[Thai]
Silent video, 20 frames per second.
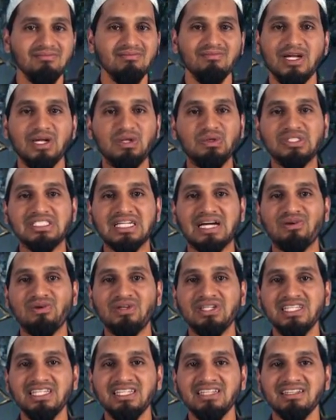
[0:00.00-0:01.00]
ไม่รู้จักค
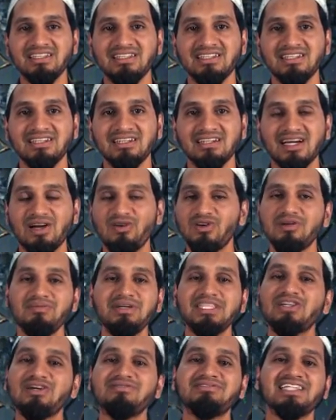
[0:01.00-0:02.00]
นนี้ เขาก็
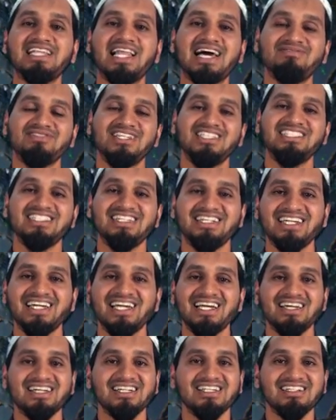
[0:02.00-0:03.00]
ไม่ตอบสลามเฉ
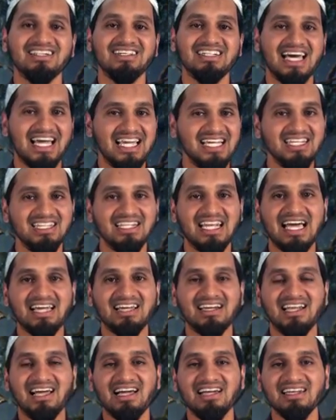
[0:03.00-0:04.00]
ยๆฮะหลายหลาย
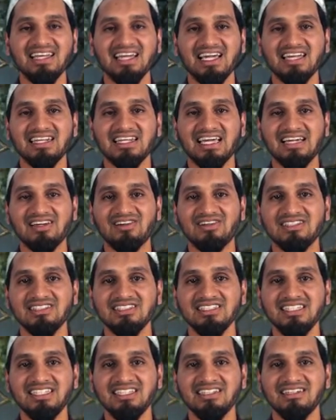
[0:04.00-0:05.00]
ครั้งนะฮะหลายกร
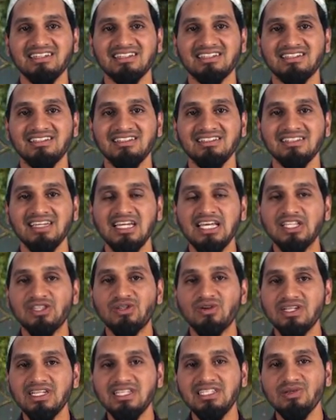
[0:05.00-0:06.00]
ณีที่เกิดขึ้น
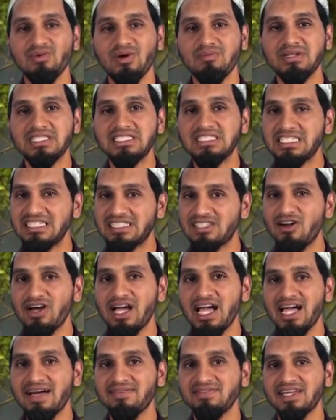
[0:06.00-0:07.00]
ตรงนี้ถือว่าเป็นสิ่งต้อง
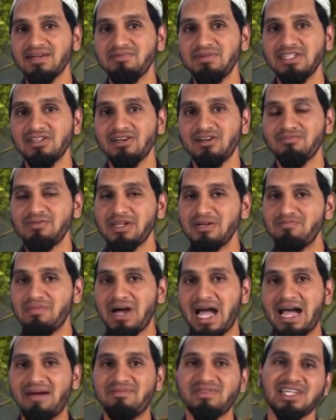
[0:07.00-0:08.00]
ห้ามนะ พี่น้องเป็น
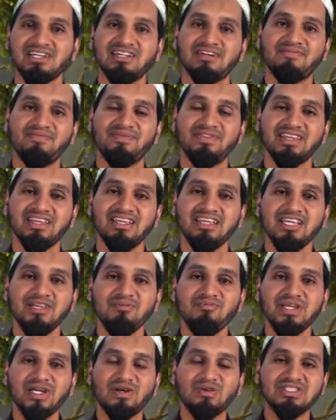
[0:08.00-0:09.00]
บาปนะครับ
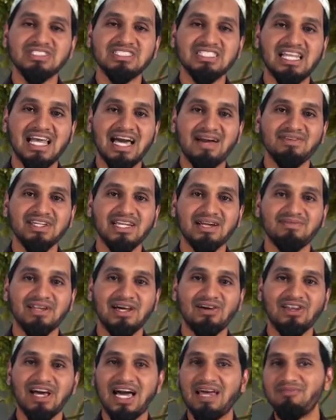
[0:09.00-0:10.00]
มีคนสลามให้กับ
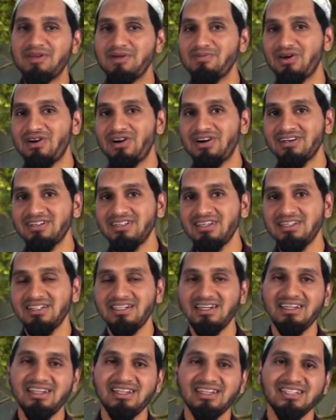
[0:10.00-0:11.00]
เราเราหันไปมอง
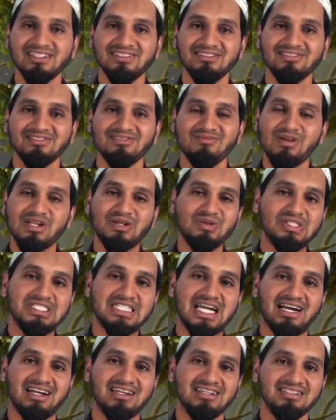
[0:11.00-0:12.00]
เอ๊ะไม่รู้
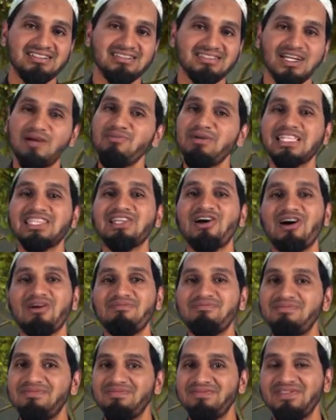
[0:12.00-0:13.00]
จักทำไมตอบ
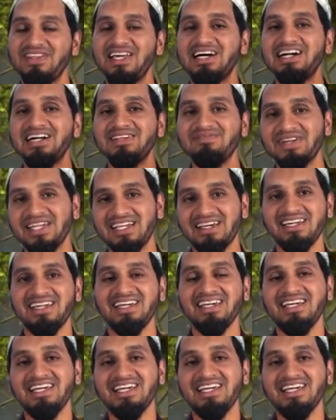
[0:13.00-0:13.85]
เดินไปเลย